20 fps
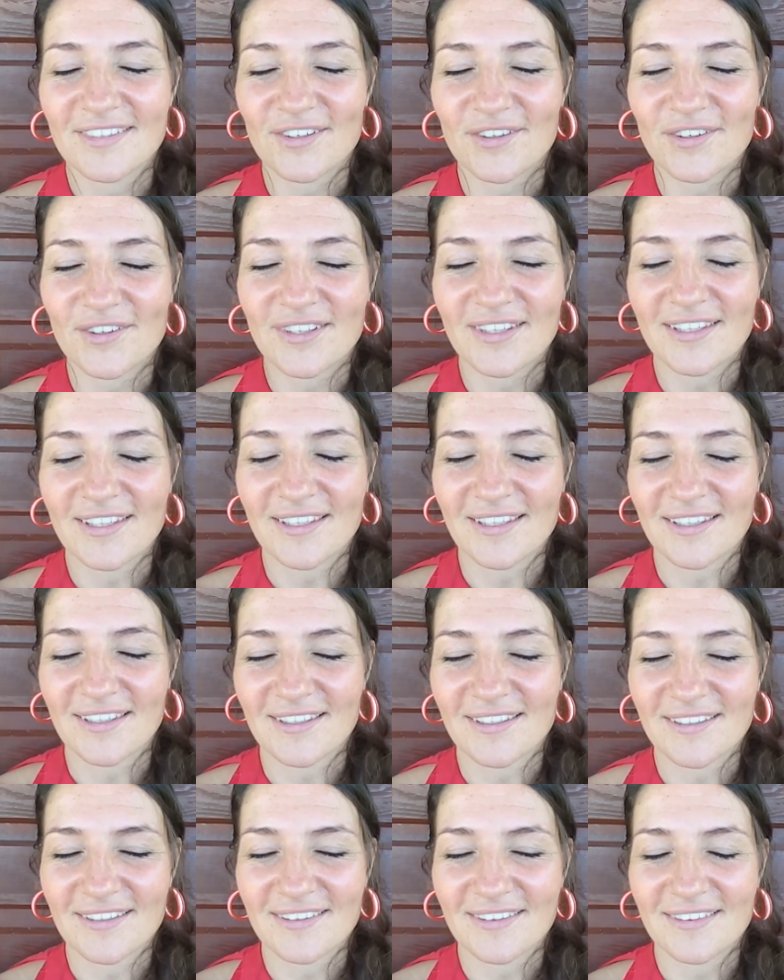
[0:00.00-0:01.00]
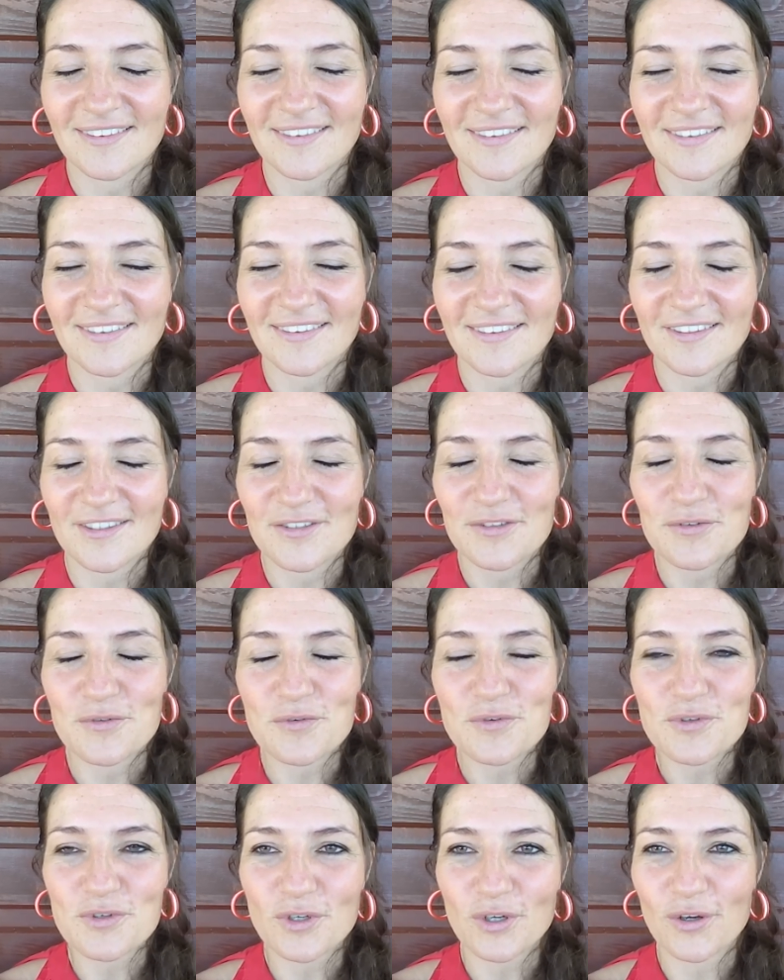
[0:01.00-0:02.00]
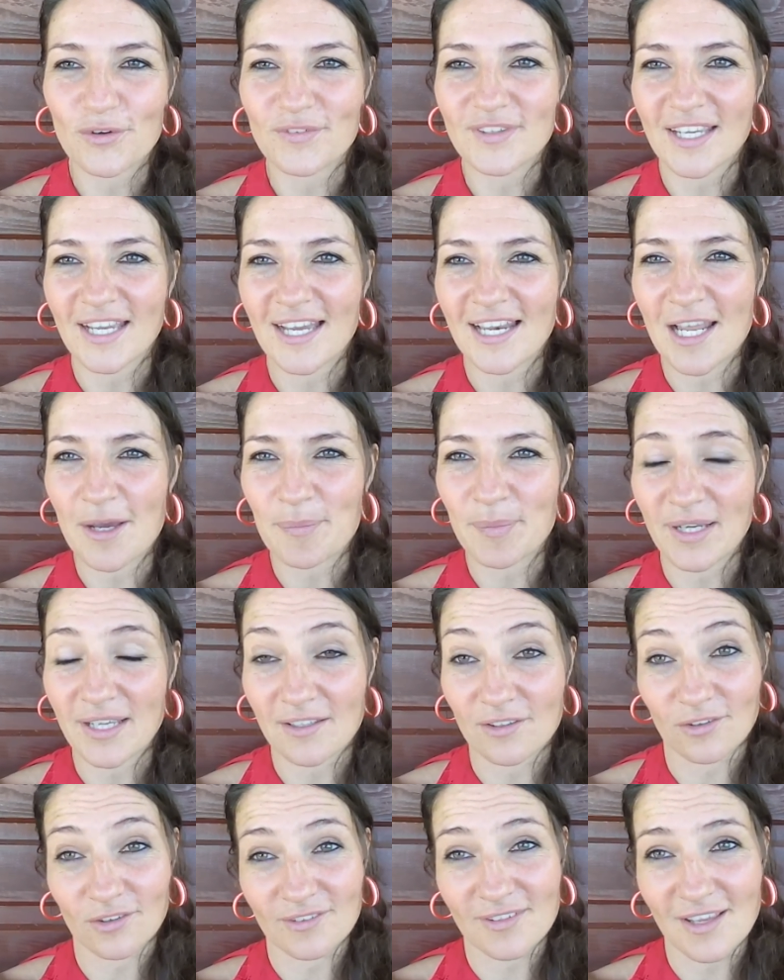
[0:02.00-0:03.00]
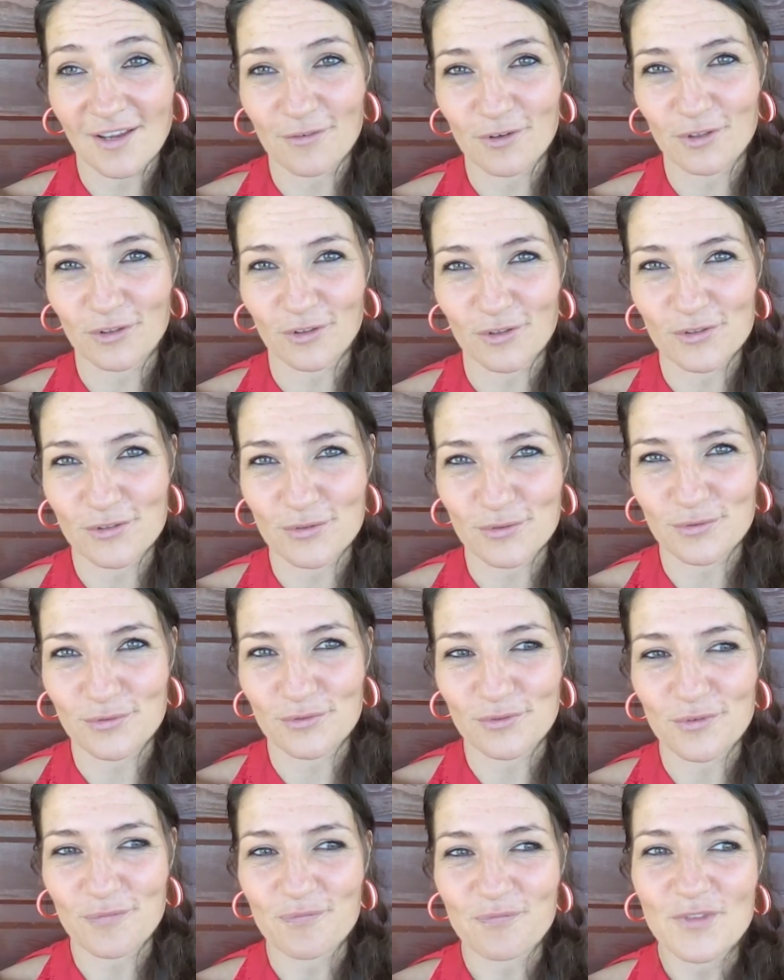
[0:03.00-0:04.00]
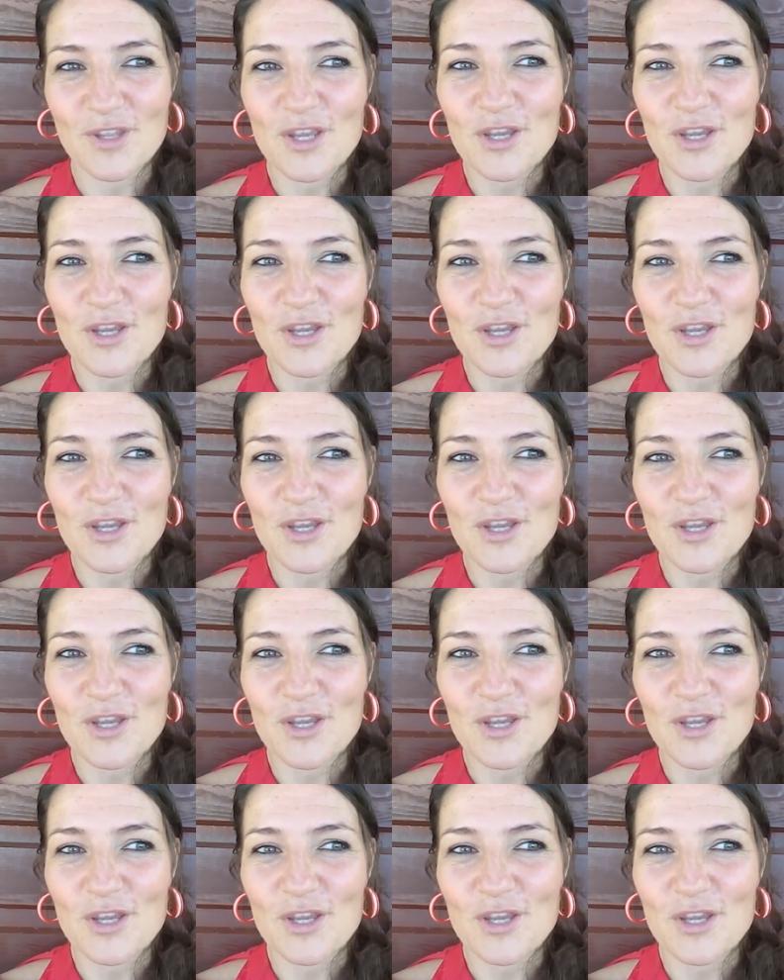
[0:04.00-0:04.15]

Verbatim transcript: Ok. Toujours revenir à la présence, à votre souffle.